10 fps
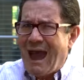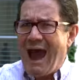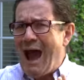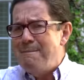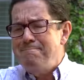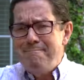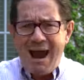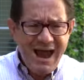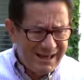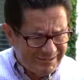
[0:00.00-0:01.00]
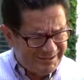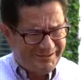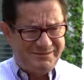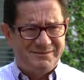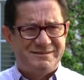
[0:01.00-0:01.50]

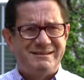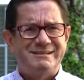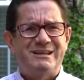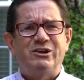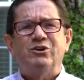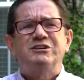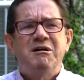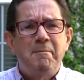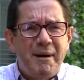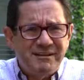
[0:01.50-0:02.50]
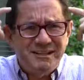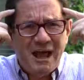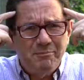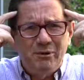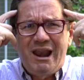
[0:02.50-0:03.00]
Jamás se nos iba a
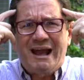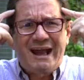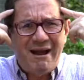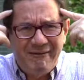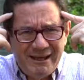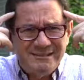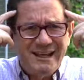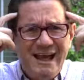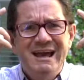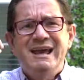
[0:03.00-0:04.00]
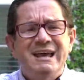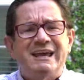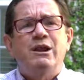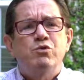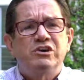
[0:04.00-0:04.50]
pasar por la cabeza
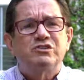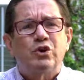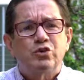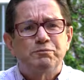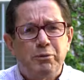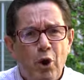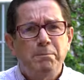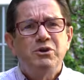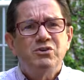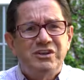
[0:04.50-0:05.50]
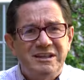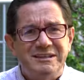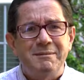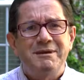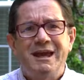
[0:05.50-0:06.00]
que nuestros propios
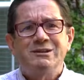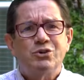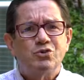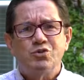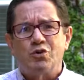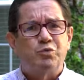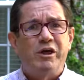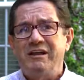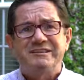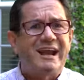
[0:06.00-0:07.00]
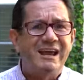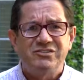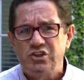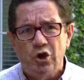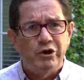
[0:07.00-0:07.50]
sentimientos nos puedan
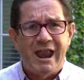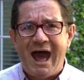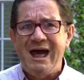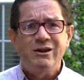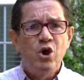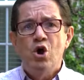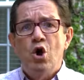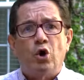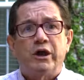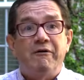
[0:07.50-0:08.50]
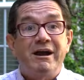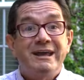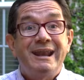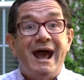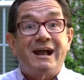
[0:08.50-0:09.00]
traicionar o que
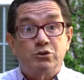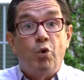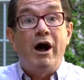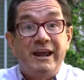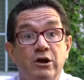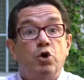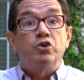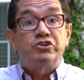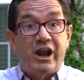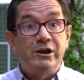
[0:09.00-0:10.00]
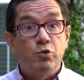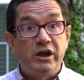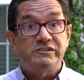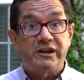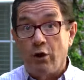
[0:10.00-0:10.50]
vayan a actuar en contra
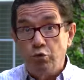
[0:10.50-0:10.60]
nuestra.